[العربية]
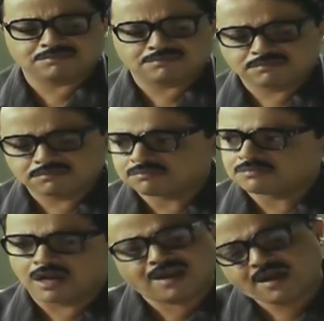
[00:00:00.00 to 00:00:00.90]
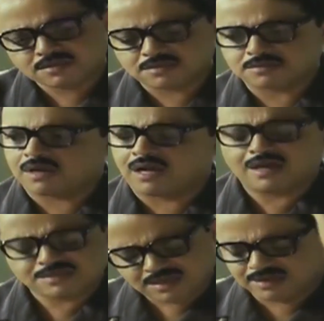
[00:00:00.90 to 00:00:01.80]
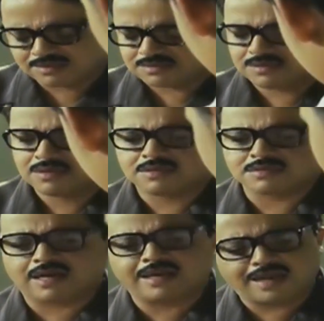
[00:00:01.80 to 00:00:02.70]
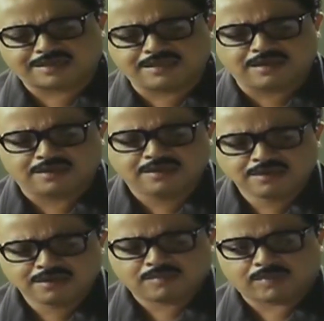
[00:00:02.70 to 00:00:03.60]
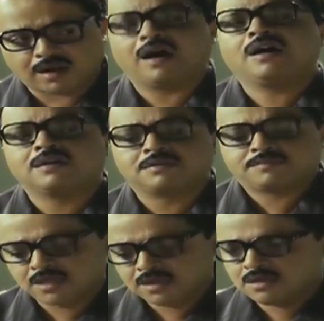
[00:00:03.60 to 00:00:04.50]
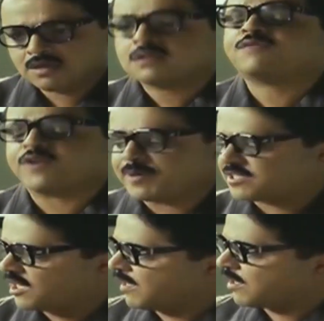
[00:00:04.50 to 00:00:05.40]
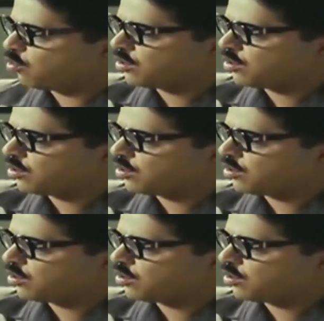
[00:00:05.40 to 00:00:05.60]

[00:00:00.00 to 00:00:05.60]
on with you what's wrong with you man خلاص خلاص خلاص اذا كان على كده براءة تف يا بنت اللي بنى